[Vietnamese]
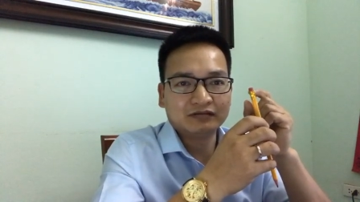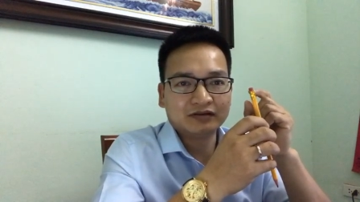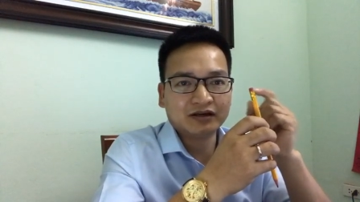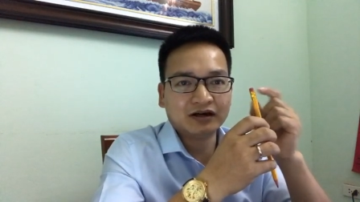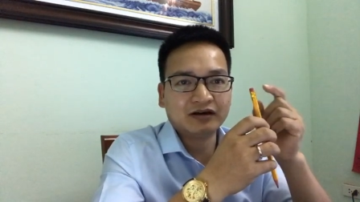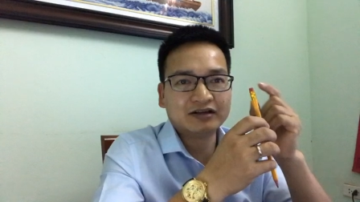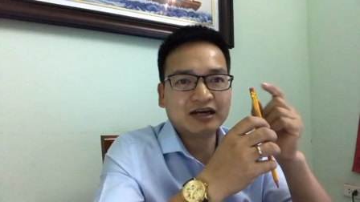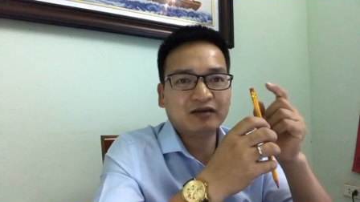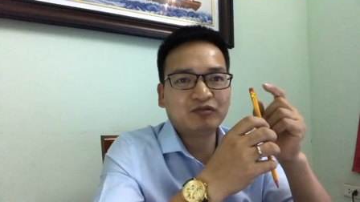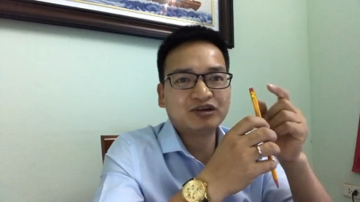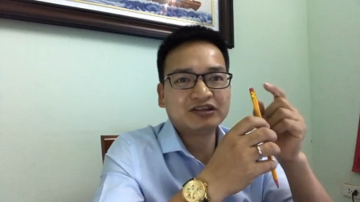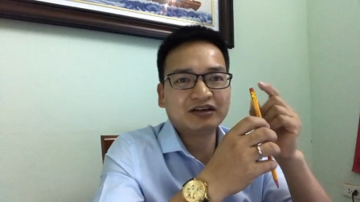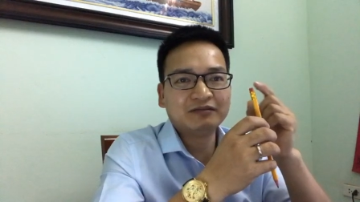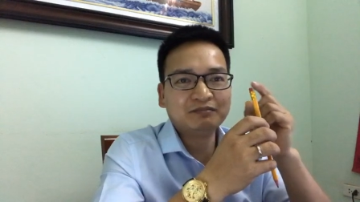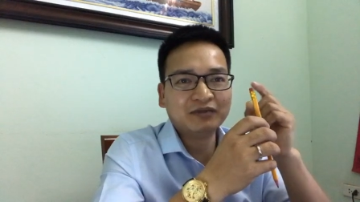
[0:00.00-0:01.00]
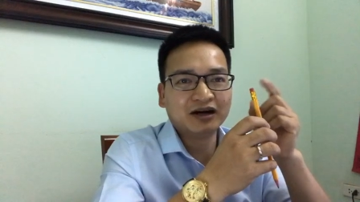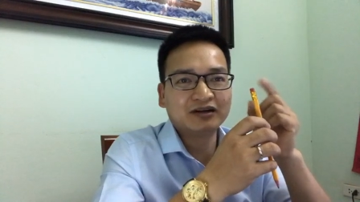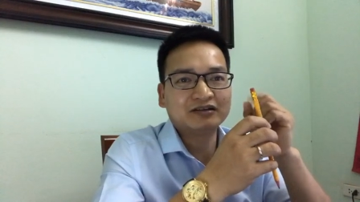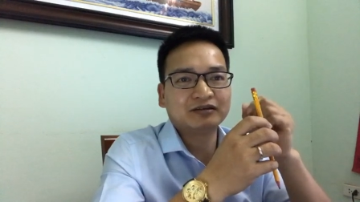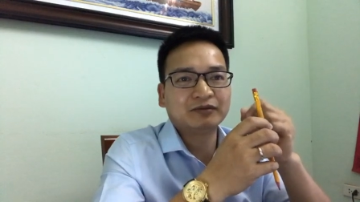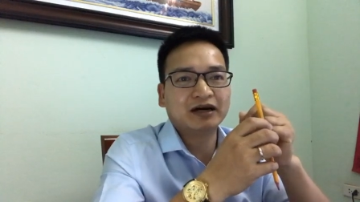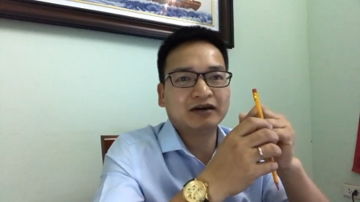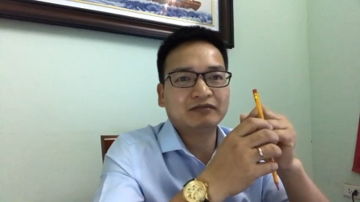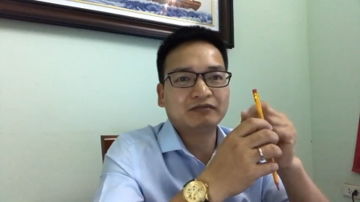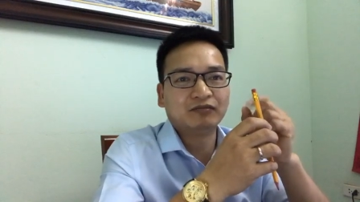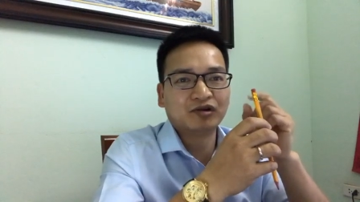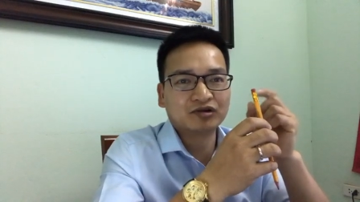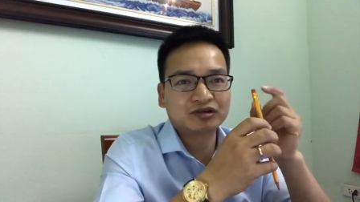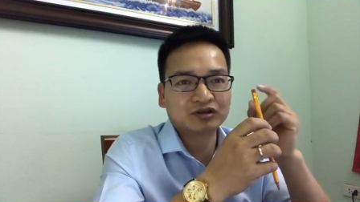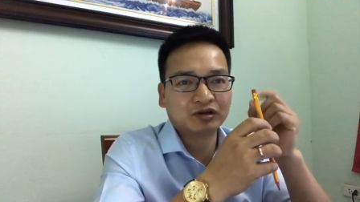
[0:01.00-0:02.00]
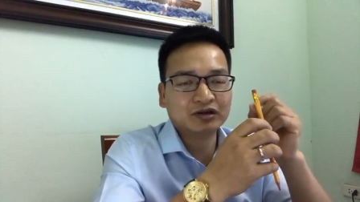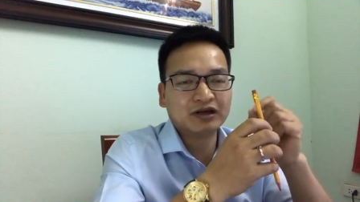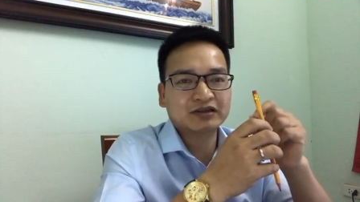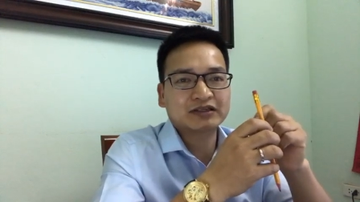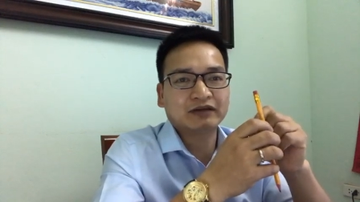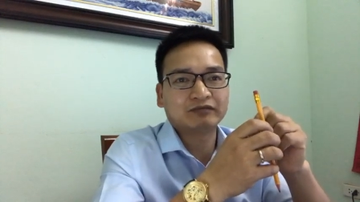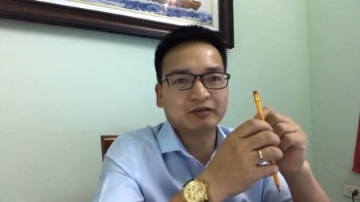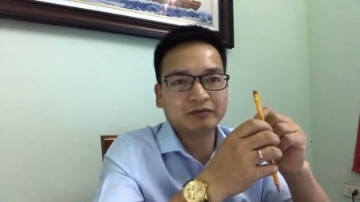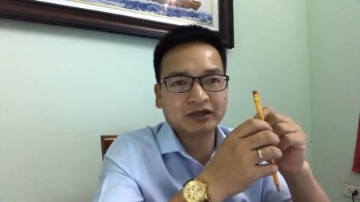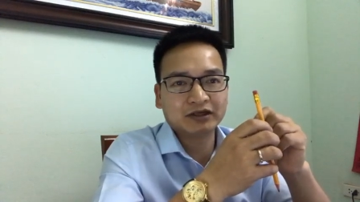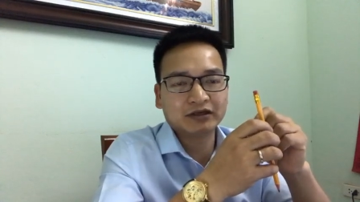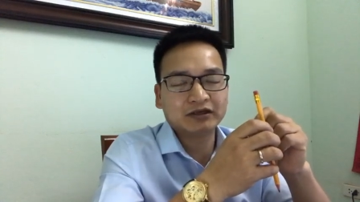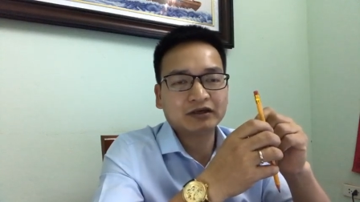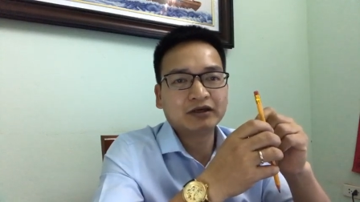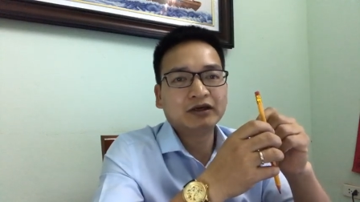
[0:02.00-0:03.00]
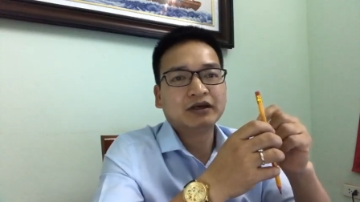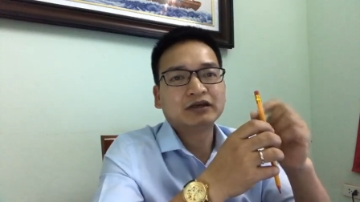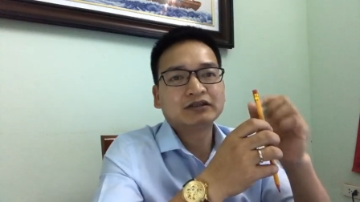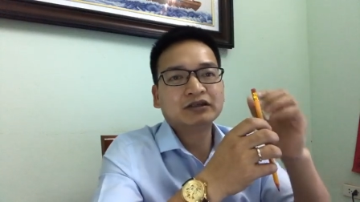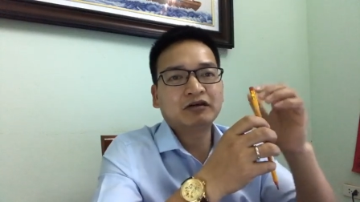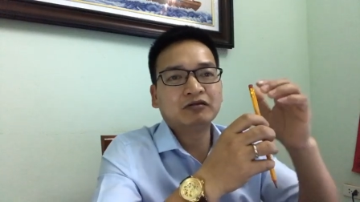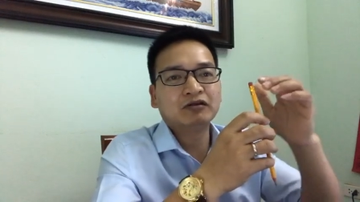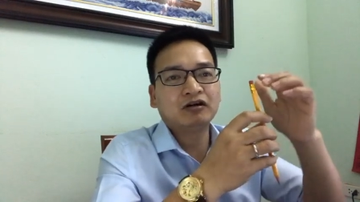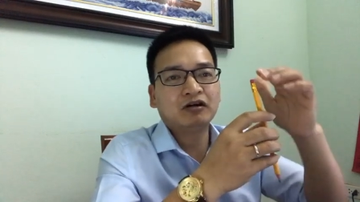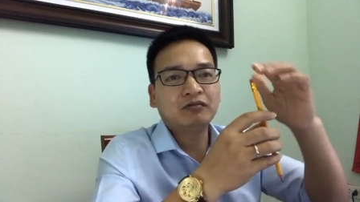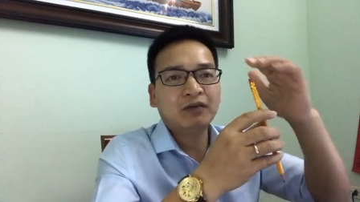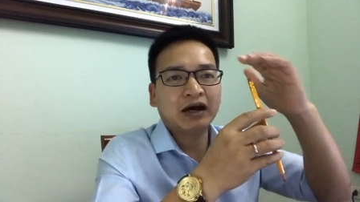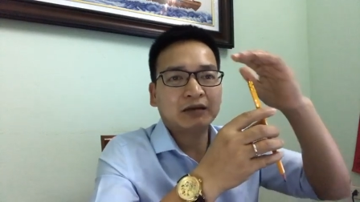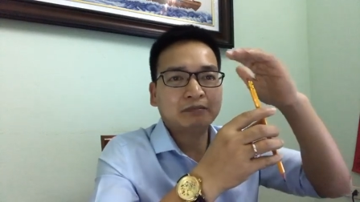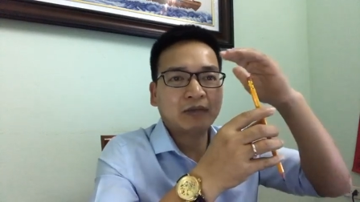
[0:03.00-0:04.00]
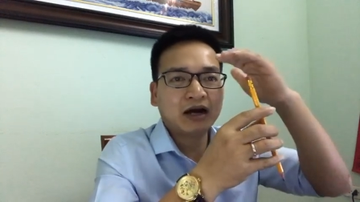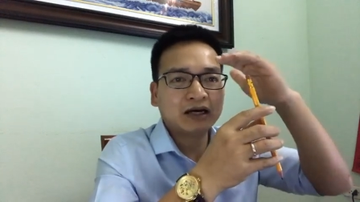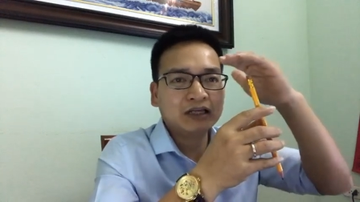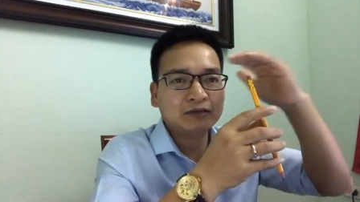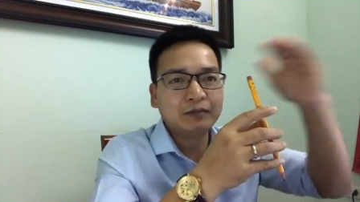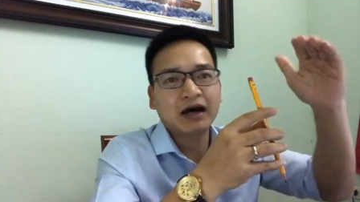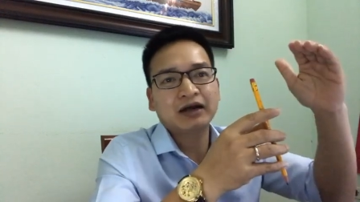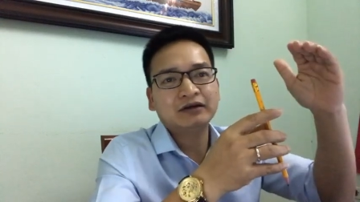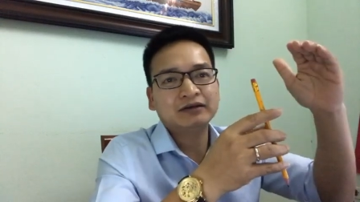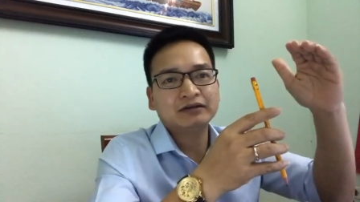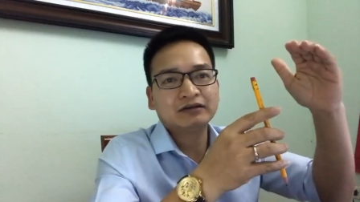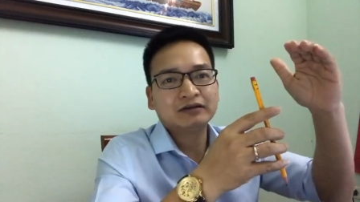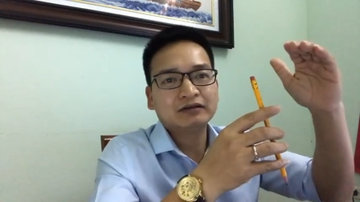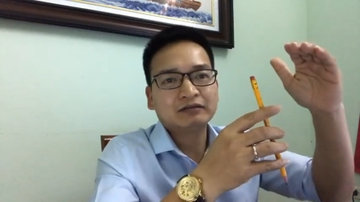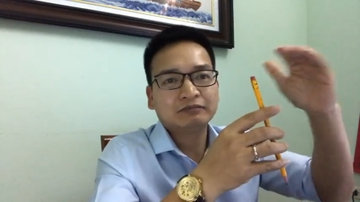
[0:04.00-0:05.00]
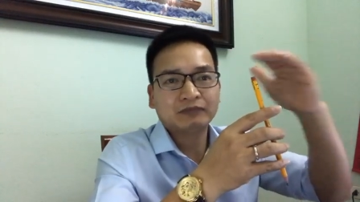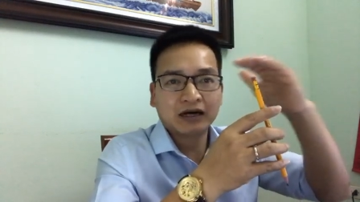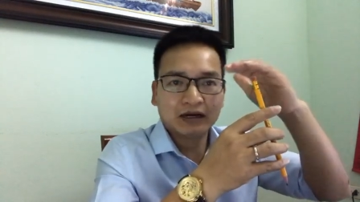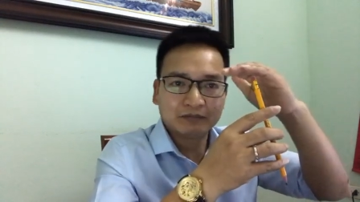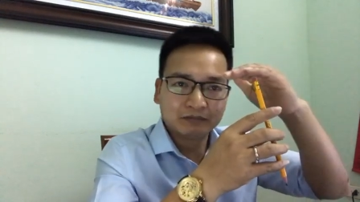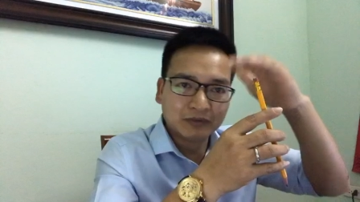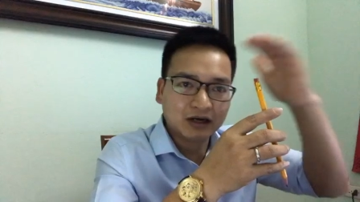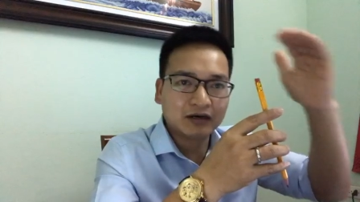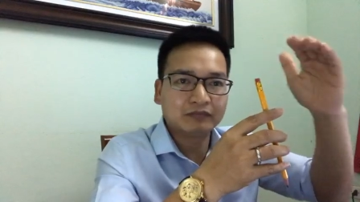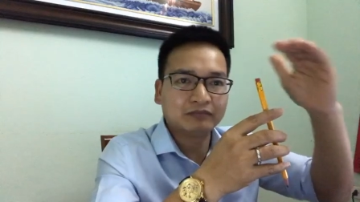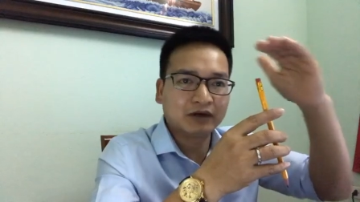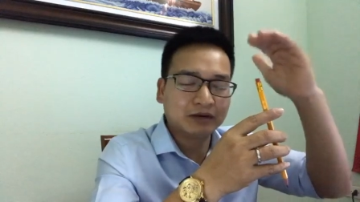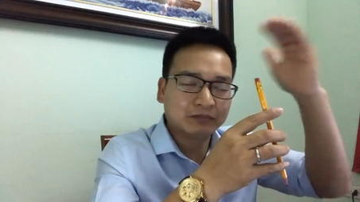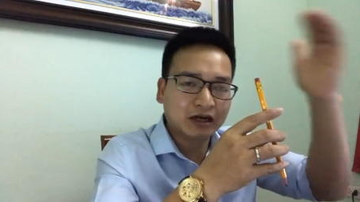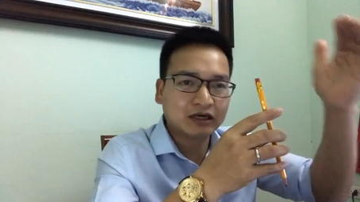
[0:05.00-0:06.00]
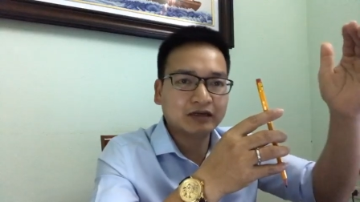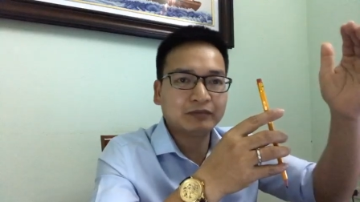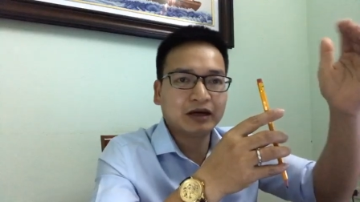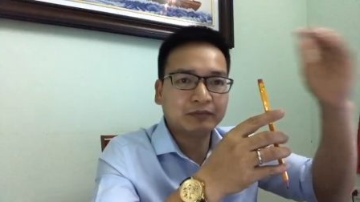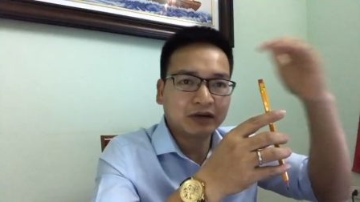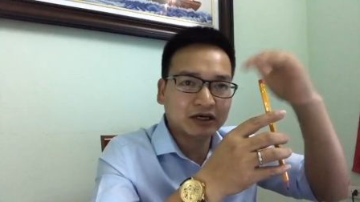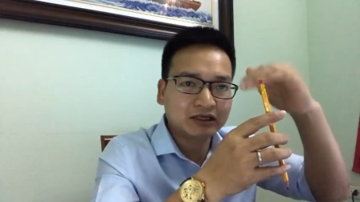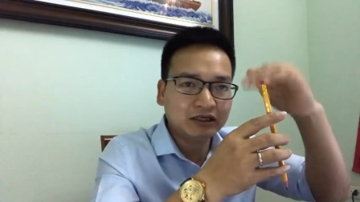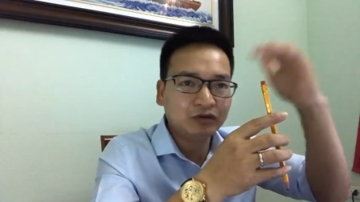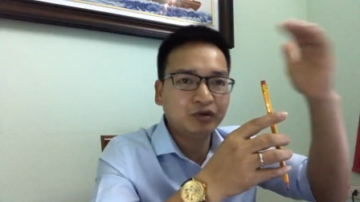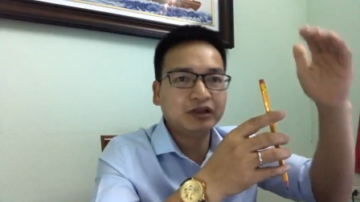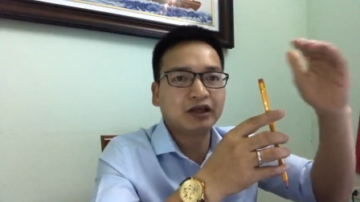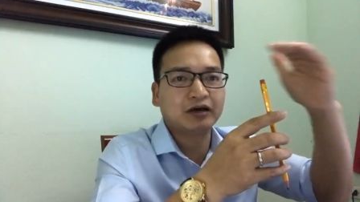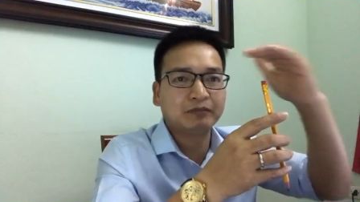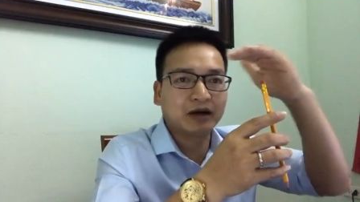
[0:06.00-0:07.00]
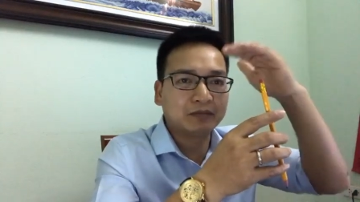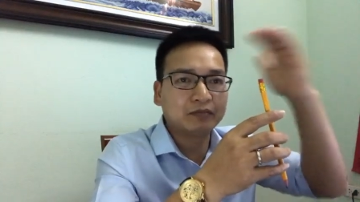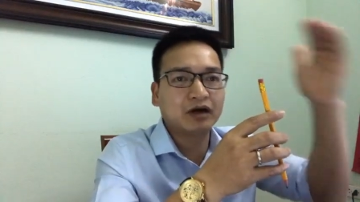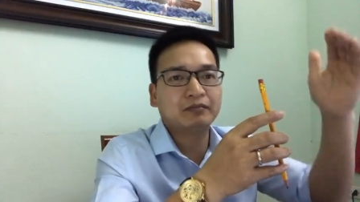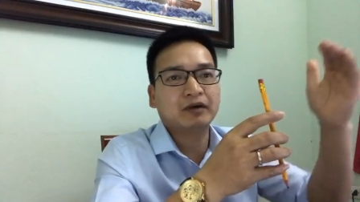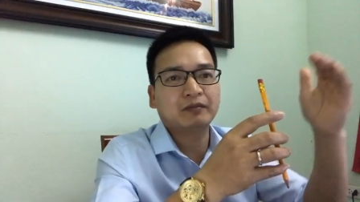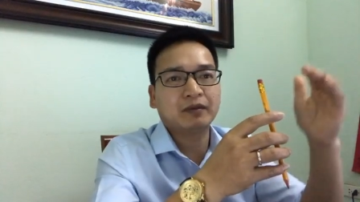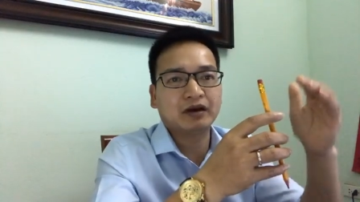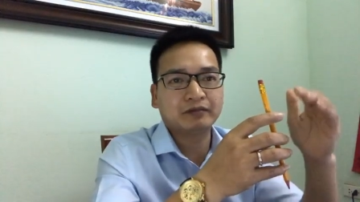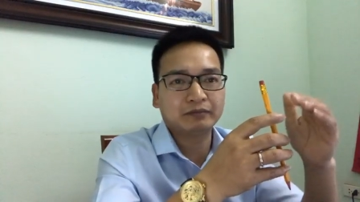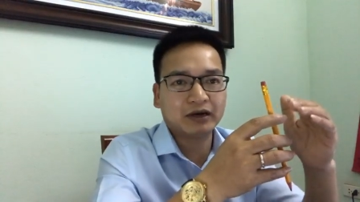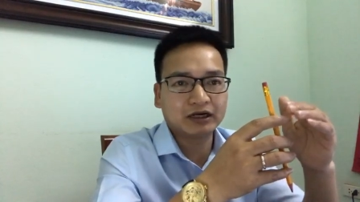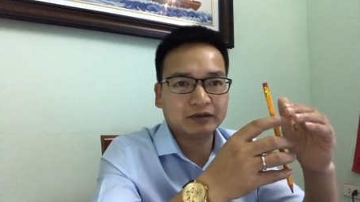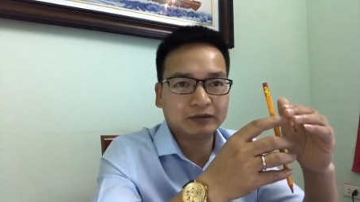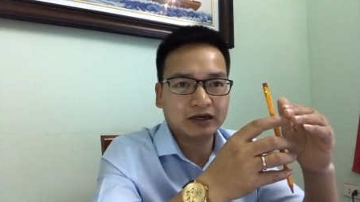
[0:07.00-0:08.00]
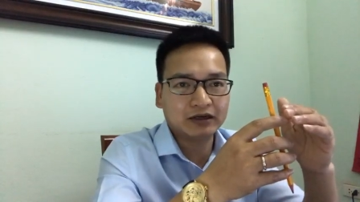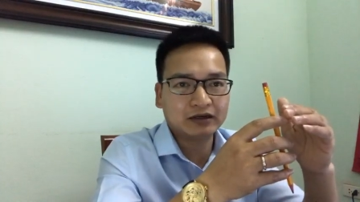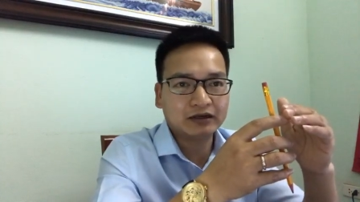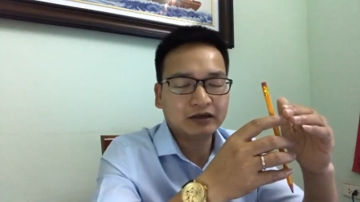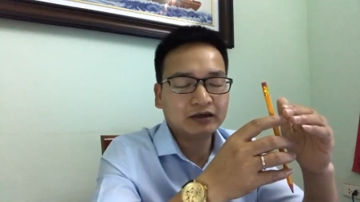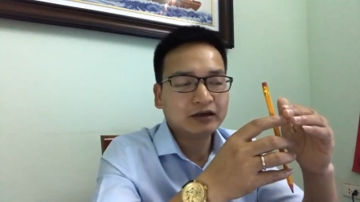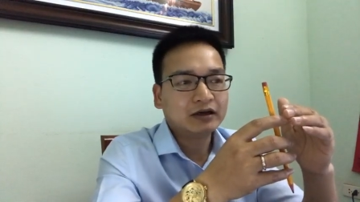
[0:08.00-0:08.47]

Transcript: nhờ nhà môi giới mượn cho bạn một số lượng sản phẩm nhất định. Sau đó bạn mang đi bán, bạn mượn, bạn mang đi bán, bạn ký quỹ tiền, bạn mượn, bạn mang mang đi bán